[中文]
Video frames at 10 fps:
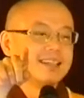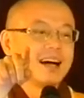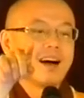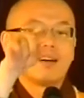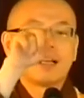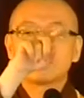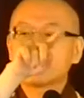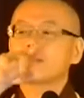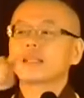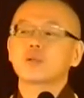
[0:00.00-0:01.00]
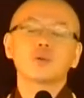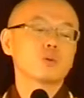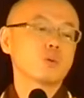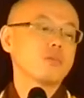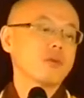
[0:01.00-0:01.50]
啊，然后他就上去
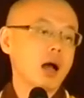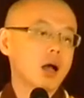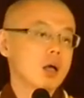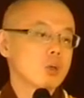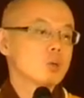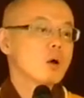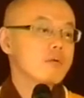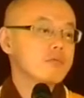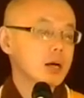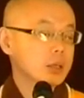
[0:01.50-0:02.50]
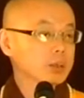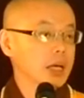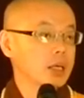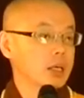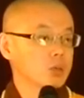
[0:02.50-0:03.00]
说法，说完法，因为
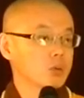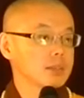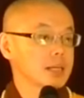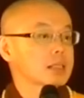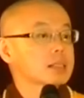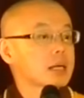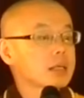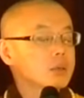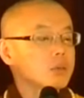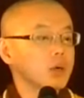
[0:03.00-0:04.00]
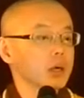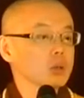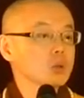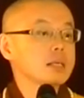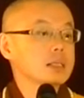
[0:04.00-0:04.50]
他连续讲三个月，
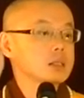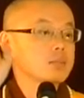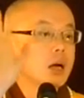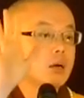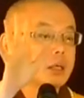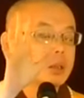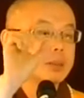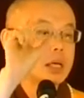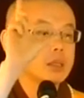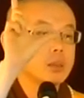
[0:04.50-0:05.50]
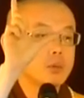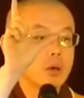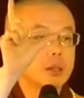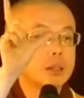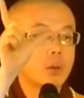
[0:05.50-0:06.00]
住在寺庙里，因为他是一部
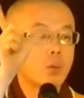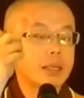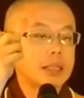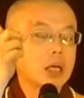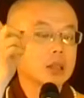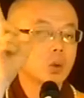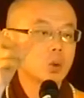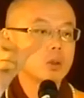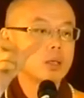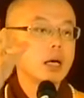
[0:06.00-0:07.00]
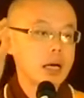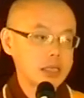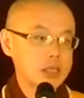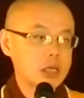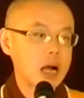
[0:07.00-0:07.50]
很大伟大的论，很
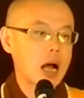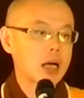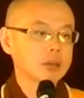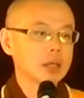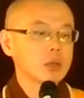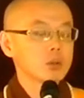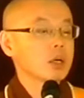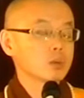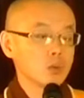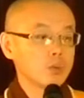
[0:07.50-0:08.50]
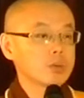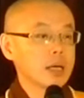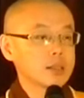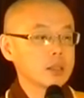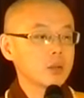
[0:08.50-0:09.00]
长，就像《入菩
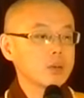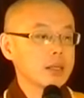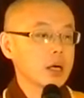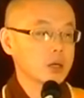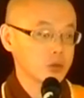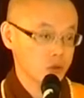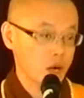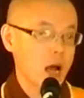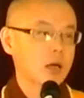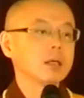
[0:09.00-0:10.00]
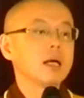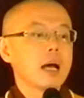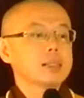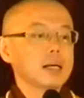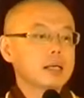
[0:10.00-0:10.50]
萨行论》一样很长，
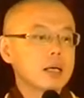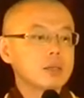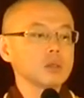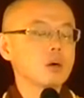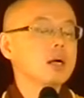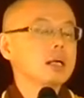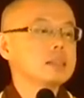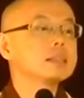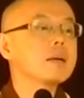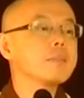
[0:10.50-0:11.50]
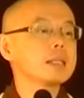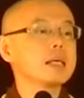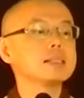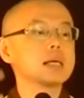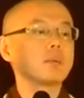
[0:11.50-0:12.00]
他讲了很久。可是他每
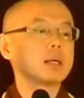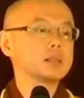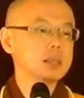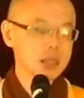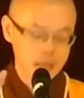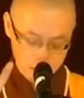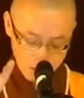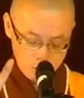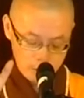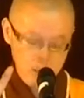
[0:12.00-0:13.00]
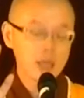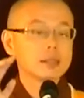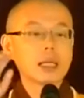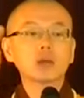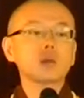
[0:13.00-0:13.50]
天讲完经以后呢，
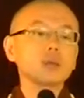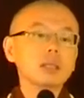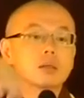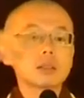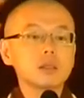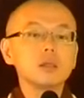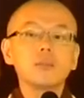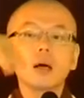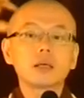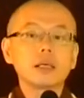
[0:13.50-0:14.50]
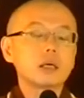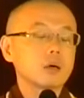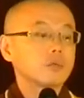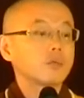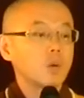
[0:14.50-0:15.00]
他都会到寺庙的一个
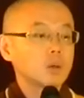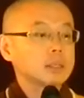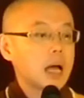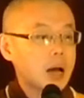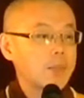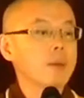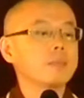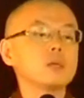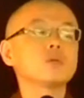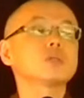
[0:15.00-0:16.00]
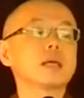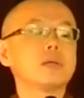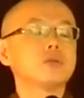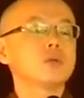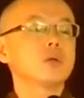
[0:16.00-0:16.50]
佛塔旁边去禅
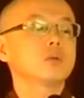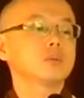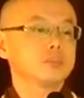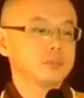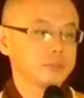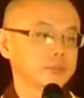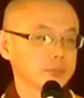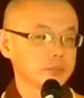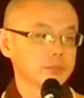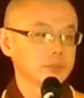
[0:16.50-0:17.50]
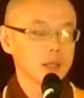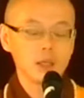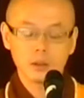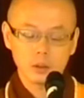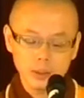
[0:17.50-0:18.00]
修。
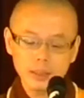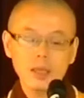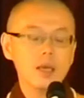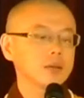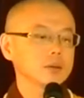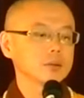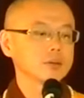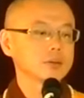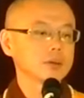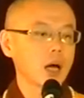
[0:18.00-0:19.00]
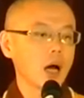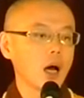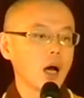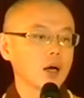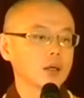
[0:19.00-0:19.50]
有一天，
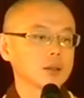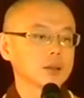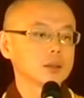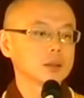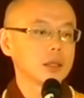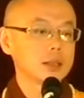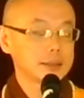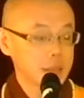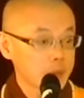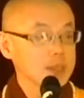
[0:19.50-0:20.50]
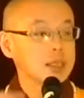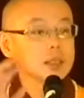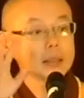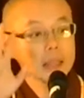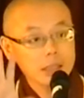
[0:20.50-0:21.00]
啊，讲完经
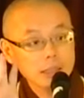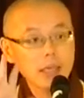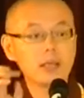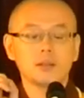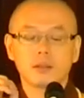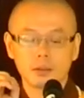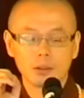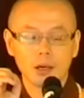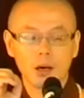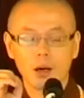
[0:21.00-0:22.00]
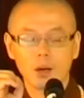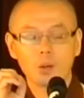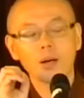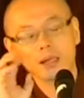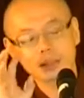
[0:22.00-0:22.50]
的第一天，啊，
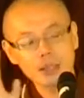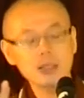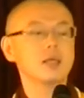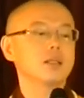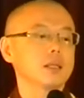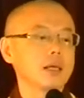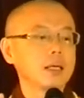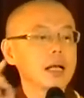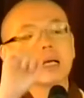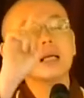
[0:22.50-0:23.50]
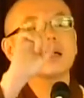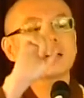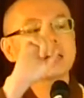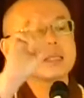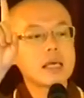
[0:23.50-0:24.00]
过两三天，他看到
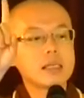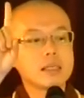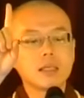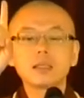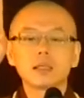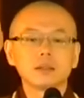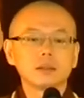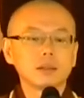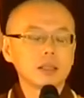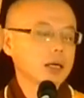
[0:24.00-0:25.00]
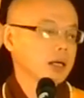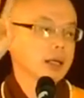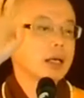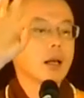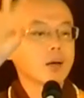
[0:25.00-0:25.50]
一个年轻人，
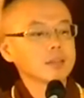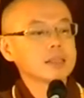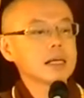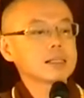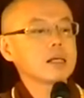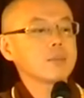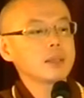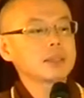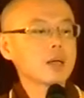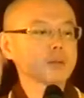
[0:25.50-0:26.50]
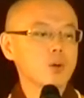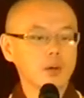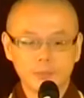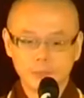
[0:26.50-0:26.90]
一个老人家在那边打坐，